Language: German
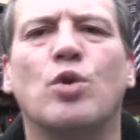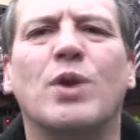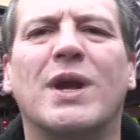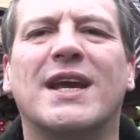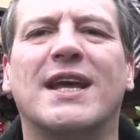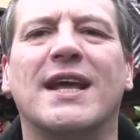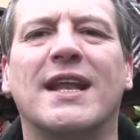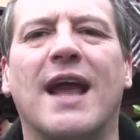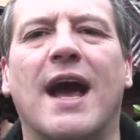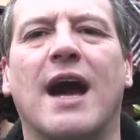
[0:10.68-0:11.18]
oder
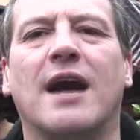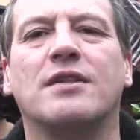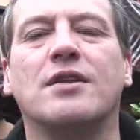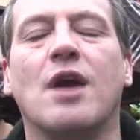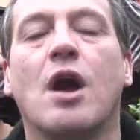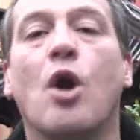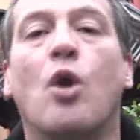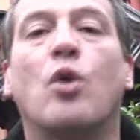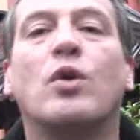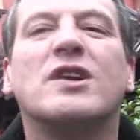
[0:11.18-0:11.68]
gelacht
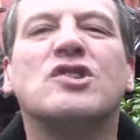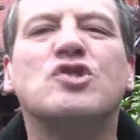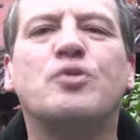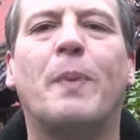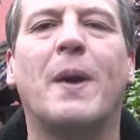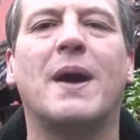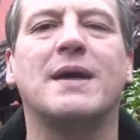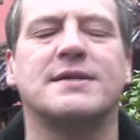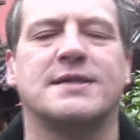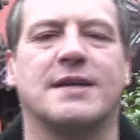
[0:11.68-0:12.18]
oder
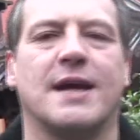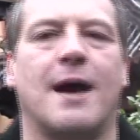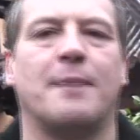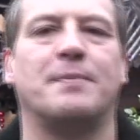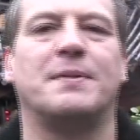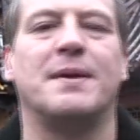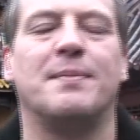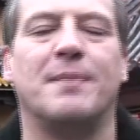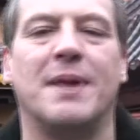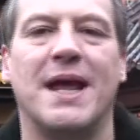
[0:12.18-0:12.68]
Spaß
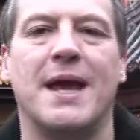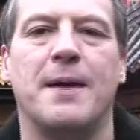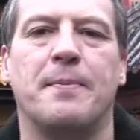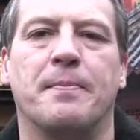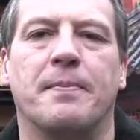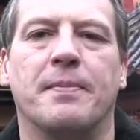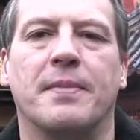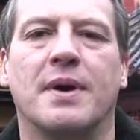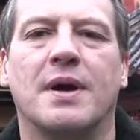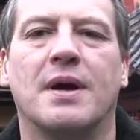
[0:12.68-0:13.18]
gehabt im Leben?
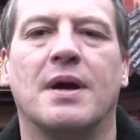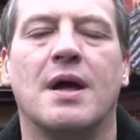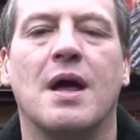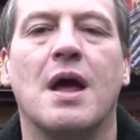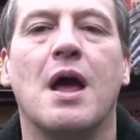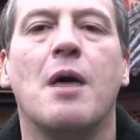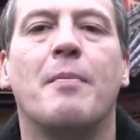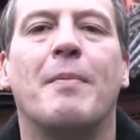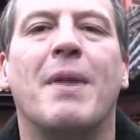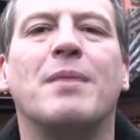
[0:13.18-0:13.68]

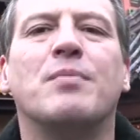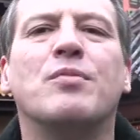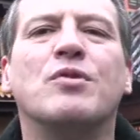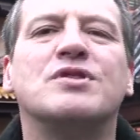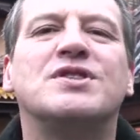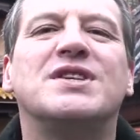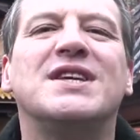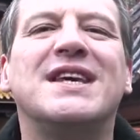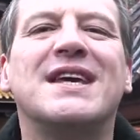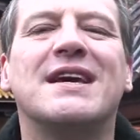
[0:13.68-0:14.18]
Man
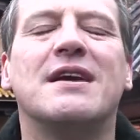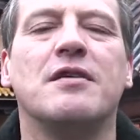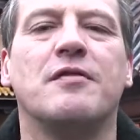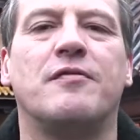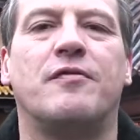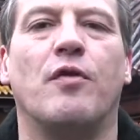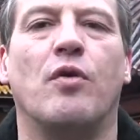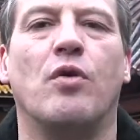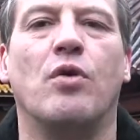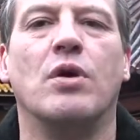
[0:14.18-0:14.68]
muss
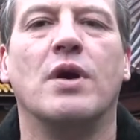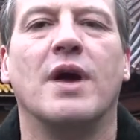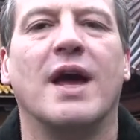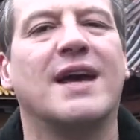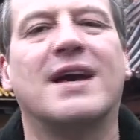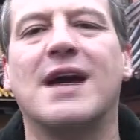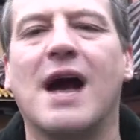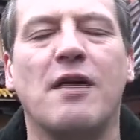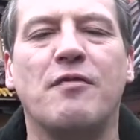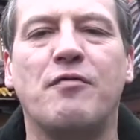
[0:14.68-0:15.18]
irgendwo,
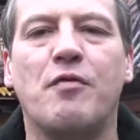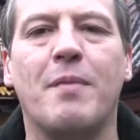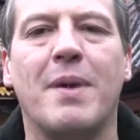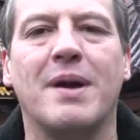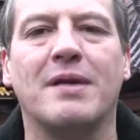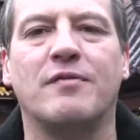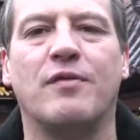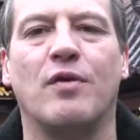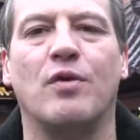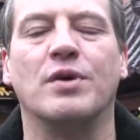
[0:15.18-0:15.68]
egal wo
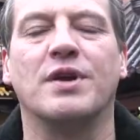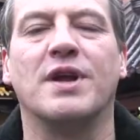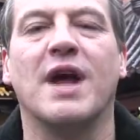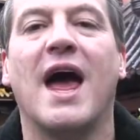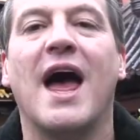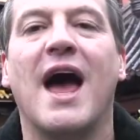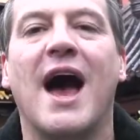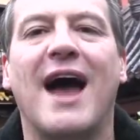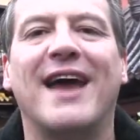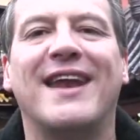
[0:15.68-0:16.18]
man wohnt,
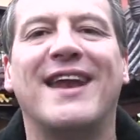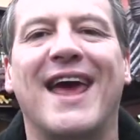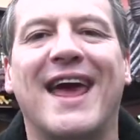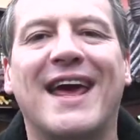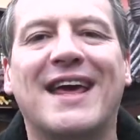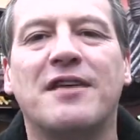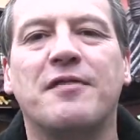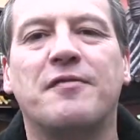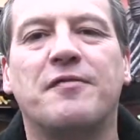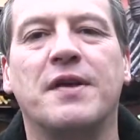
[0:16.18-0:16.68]
eine
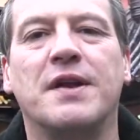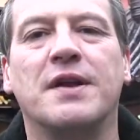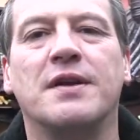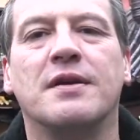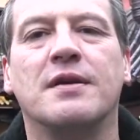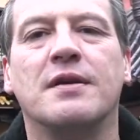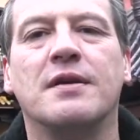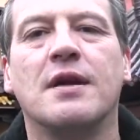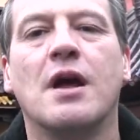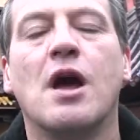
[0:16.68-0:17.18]
Ecke
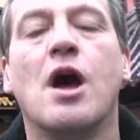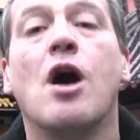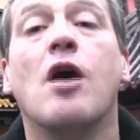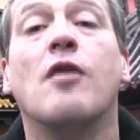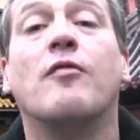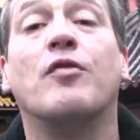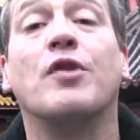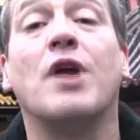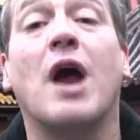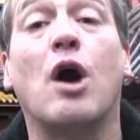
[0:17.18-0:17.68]
finden,
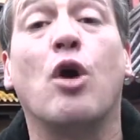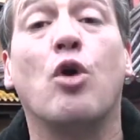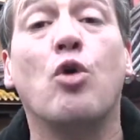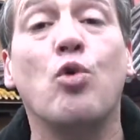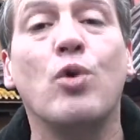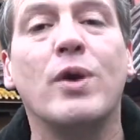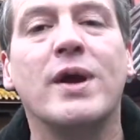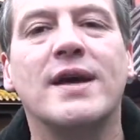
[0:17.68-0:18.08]
wo da Ruhe